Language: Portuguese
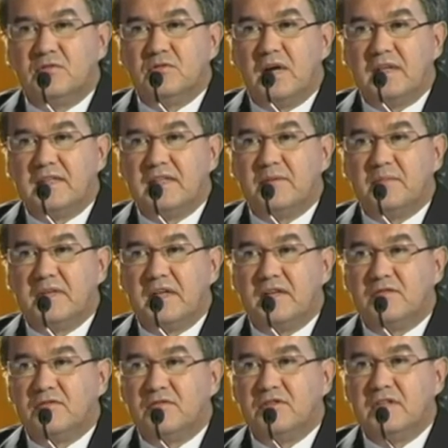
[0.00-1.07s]
a
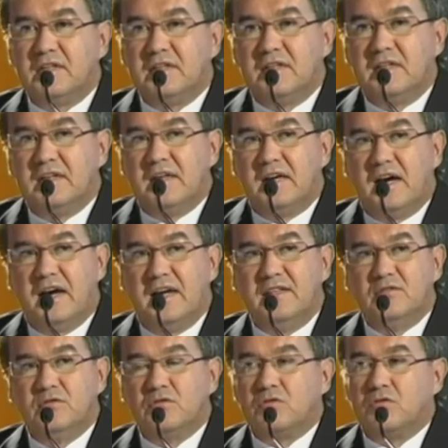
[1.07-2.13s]
Telebrás foi a
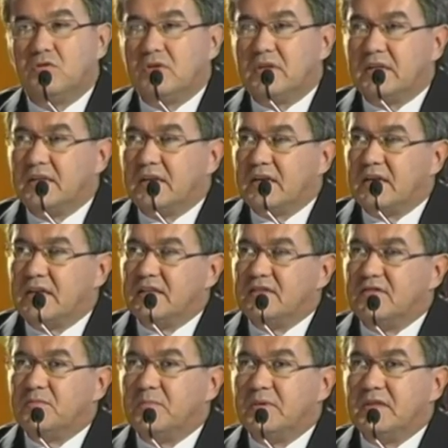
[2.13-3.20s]
indutora da queda
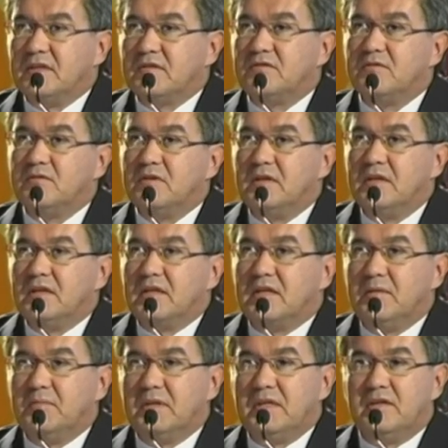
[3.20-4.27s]
de preço,
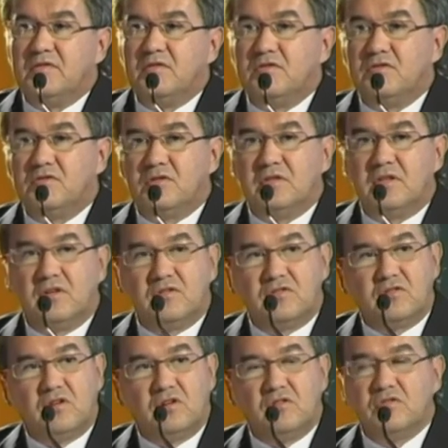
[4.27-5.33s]
que beneficiou não
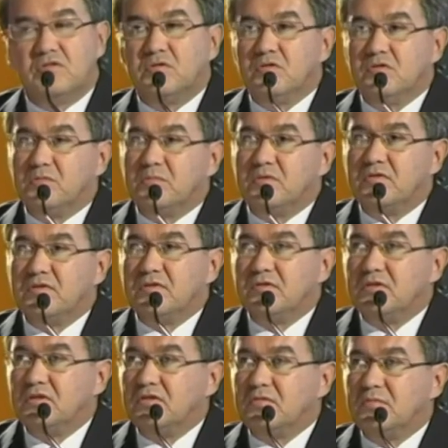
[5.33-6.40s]
só os, os
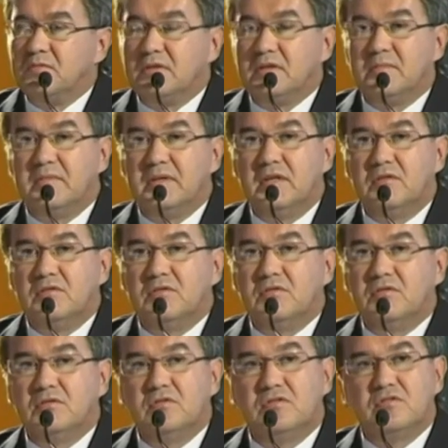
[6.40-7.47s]
provedores, como também
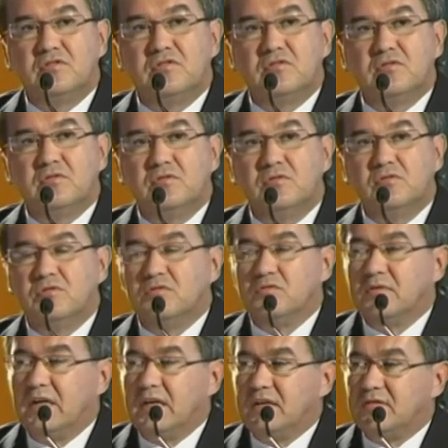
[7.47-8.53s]
os, os
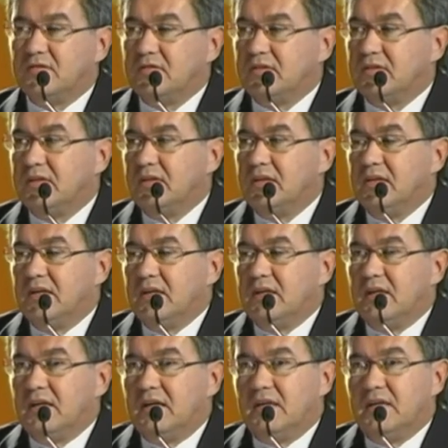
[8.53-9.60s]
usuários em,
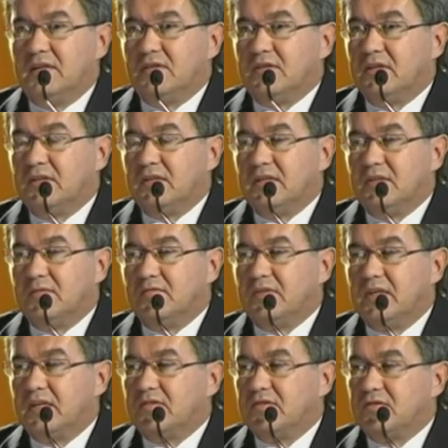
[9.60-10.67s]
ah, em, né, em,
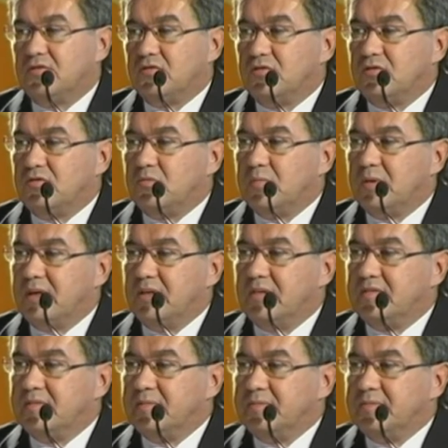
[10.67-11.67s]
várias regiões do país.